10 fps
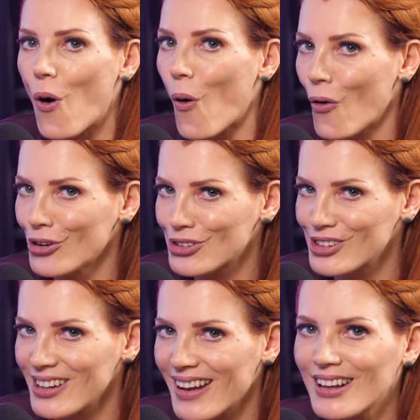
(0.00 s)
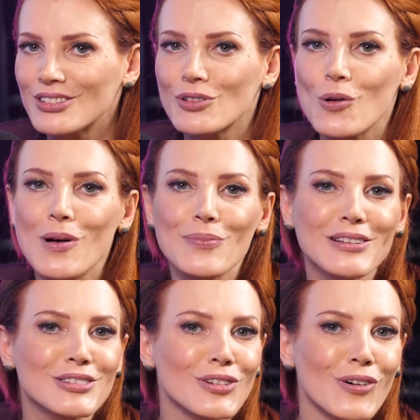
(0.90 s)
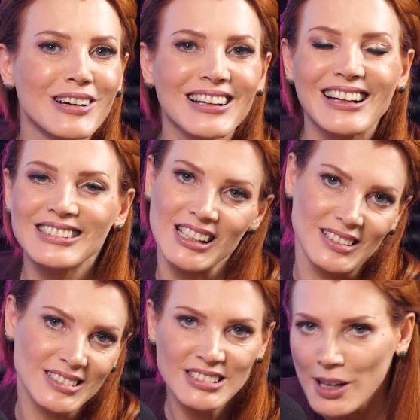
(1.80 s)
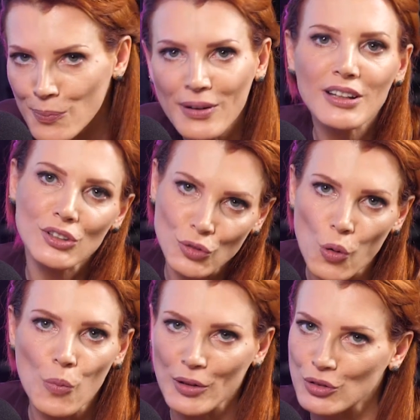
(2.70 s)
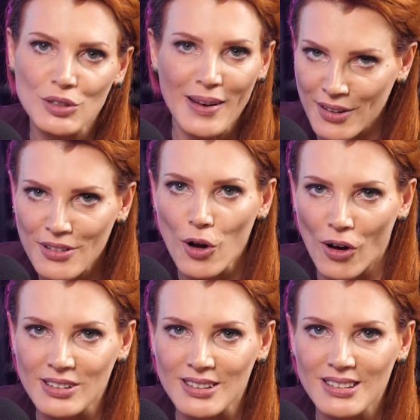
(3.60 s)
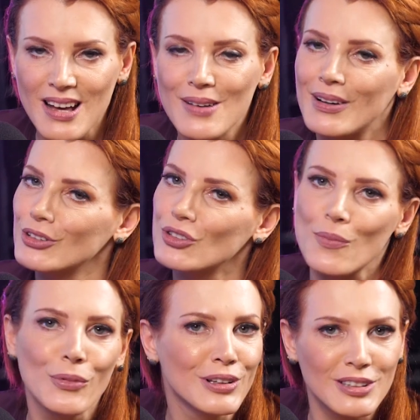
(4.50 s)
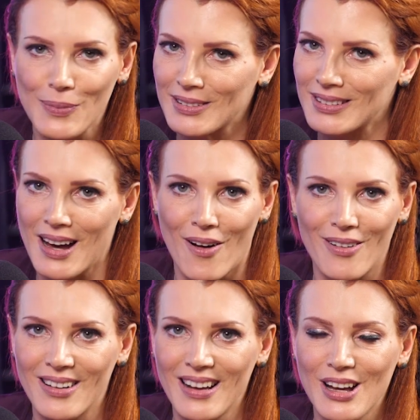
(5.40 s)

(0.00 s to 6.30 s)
Hoje estou com uma pessoa, assim, sempre estou com pessoas maravilhosas, mas hoje é muito especial.